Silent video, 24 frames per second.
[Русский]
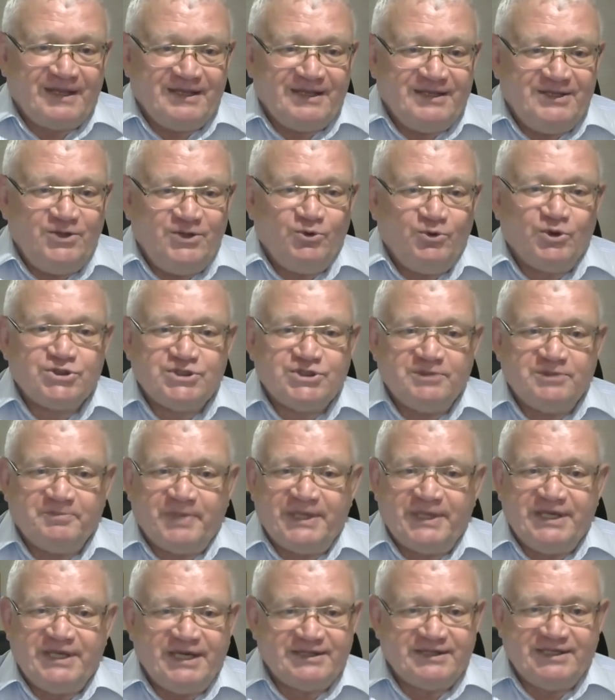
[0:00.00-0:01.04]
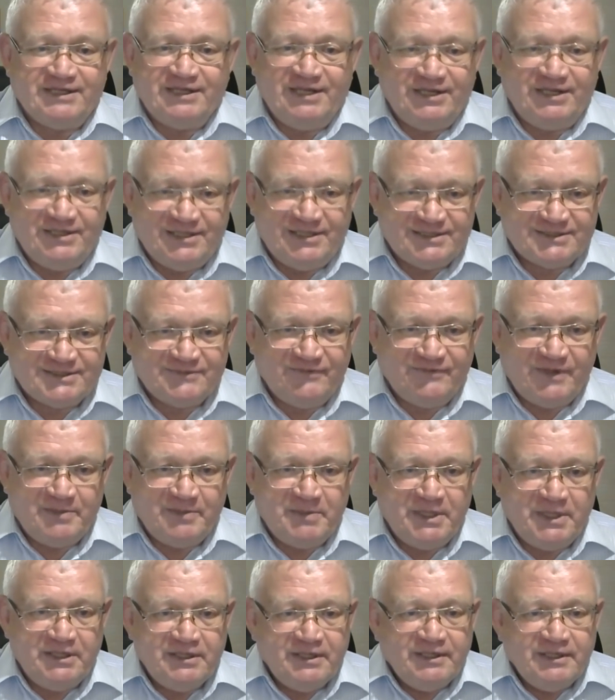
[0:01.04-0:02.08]
не очень понятно для нас с
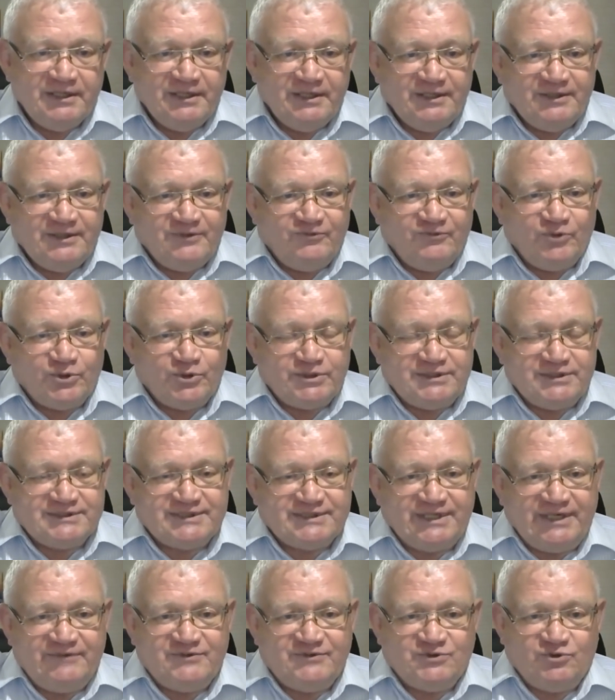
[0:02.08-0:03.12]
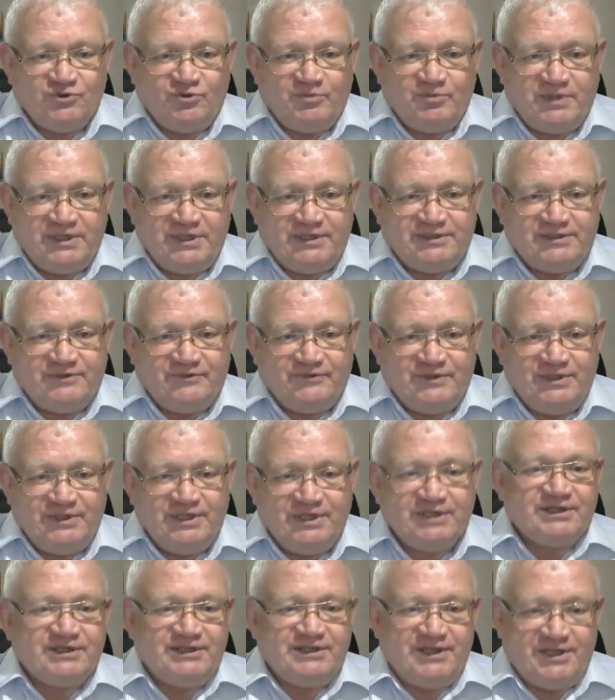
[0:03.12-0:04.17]
вами. Вот. И, скорее всего, мы этого
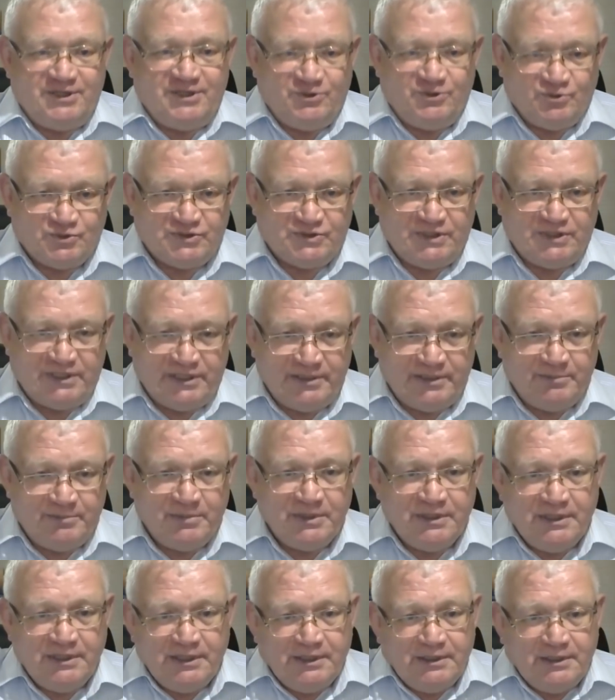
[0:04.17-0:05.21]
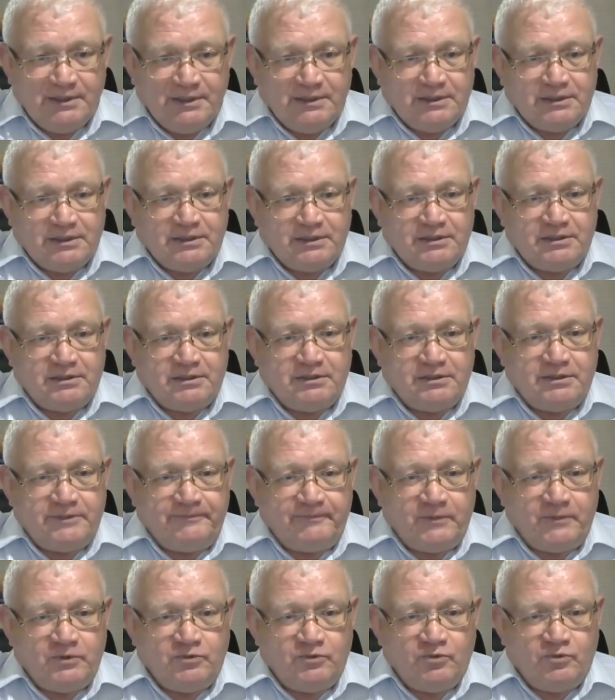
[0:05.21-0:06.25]
никогда не узнаем. Э,
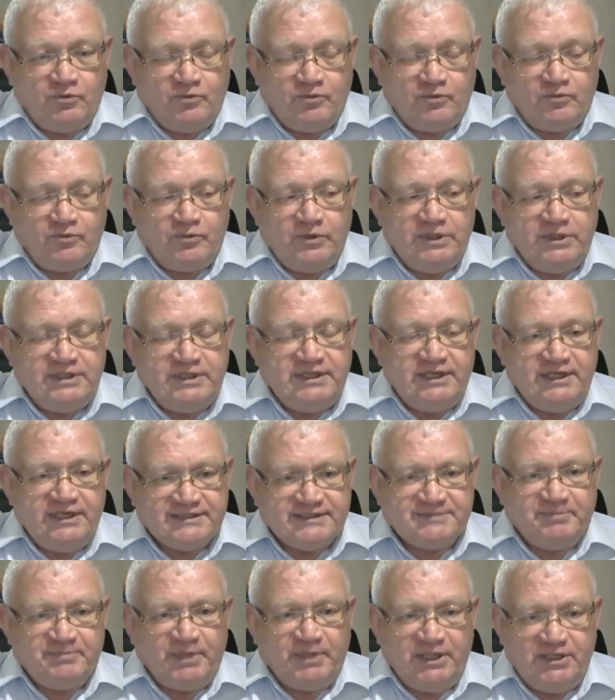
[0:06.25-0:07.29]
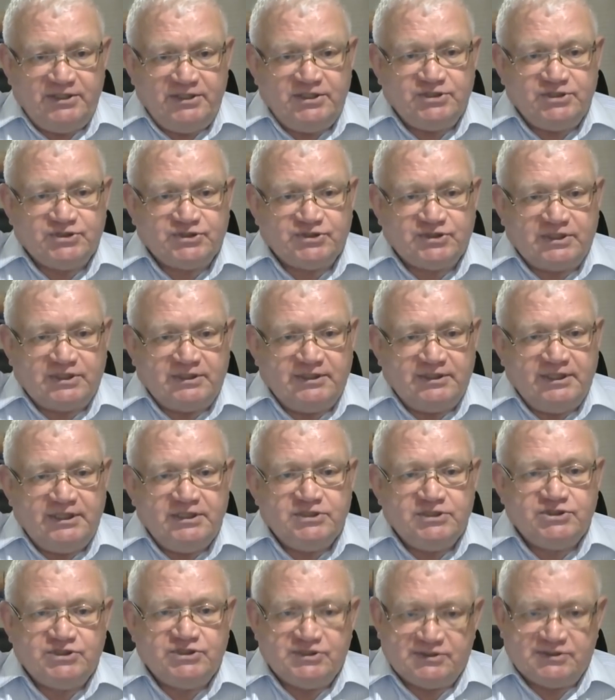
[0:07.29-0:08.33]
ну, интерес политический, да
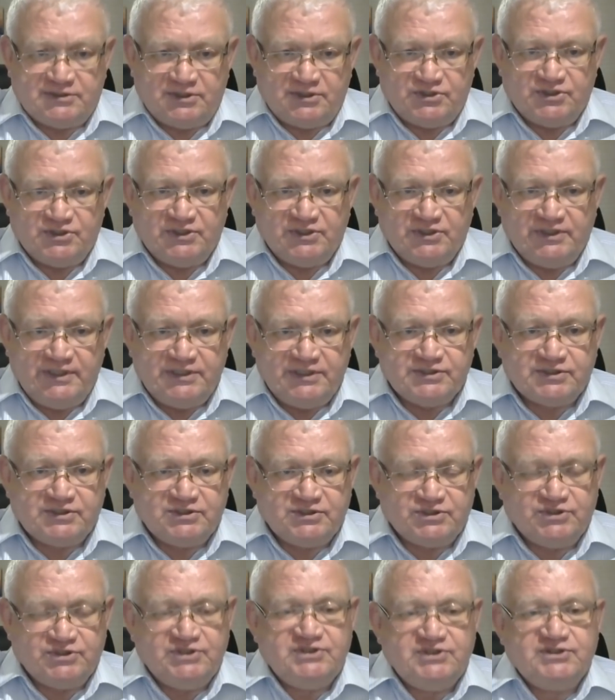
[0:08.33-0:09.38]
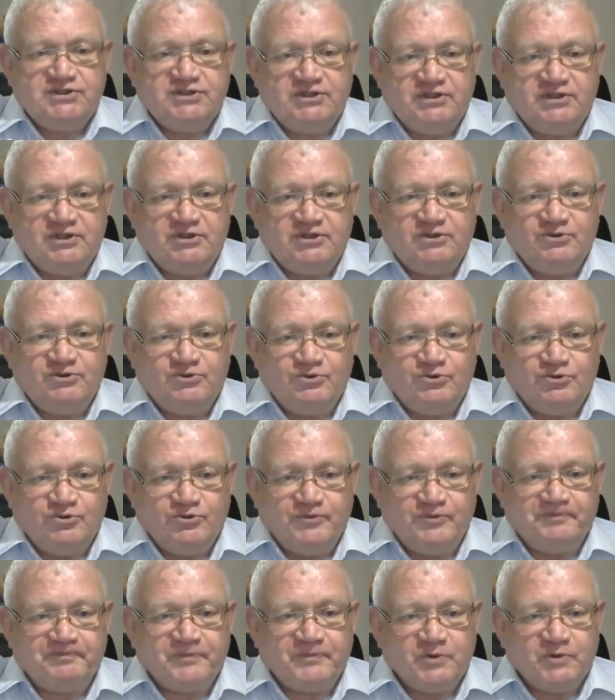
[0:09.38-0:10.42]
и чисто человеческий, жизненный
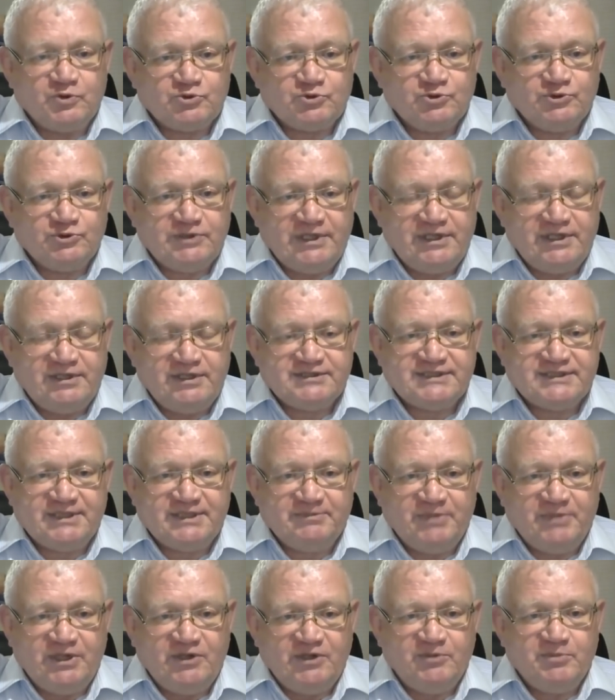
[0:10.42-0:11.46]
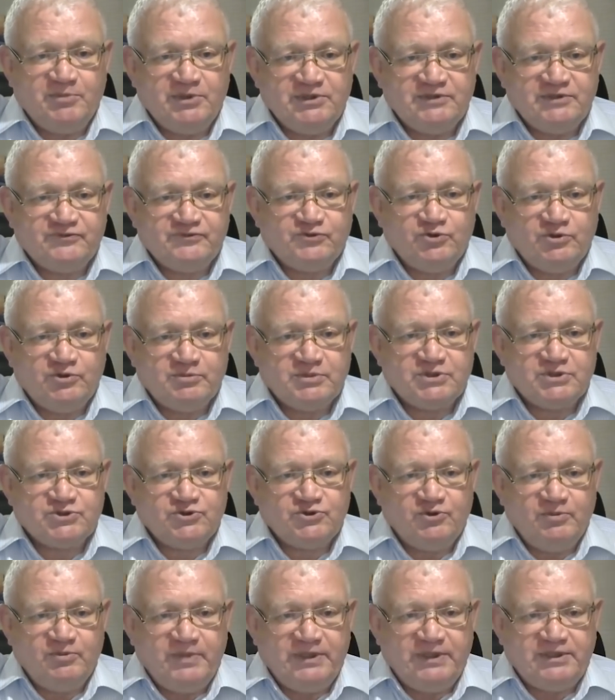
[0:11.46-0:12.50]
у Султана Назарбаева было в том,
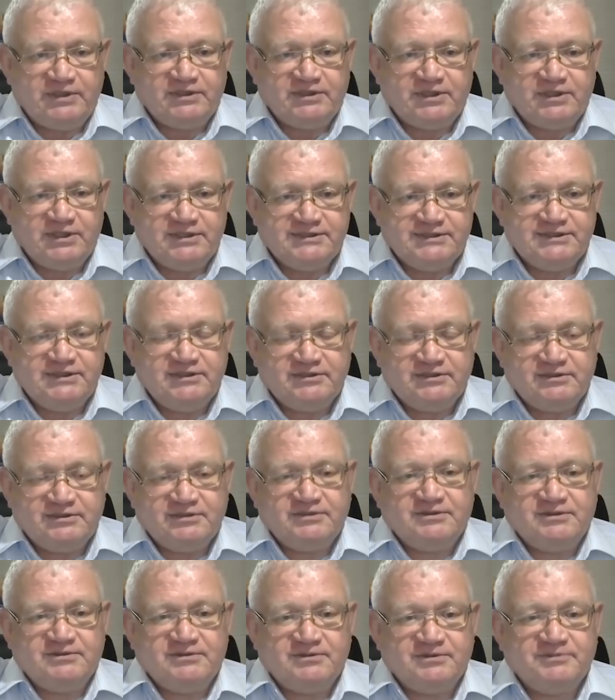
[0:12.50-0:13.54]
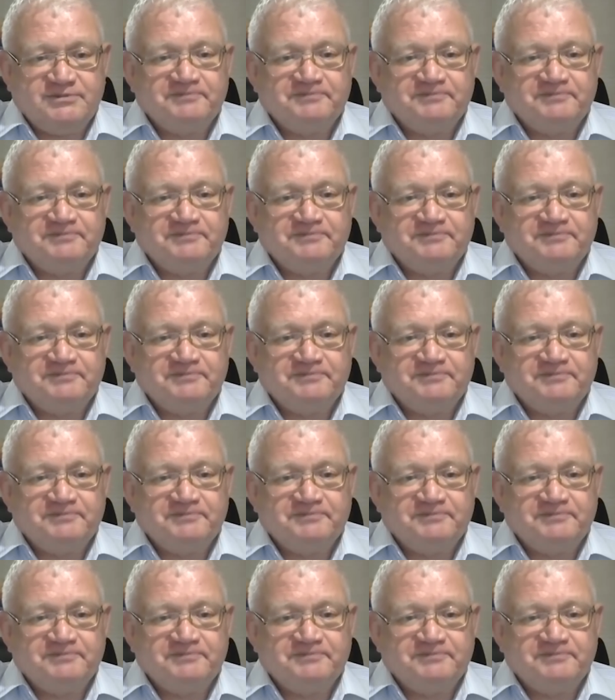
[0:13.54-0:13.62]
чтобы этот транзит э,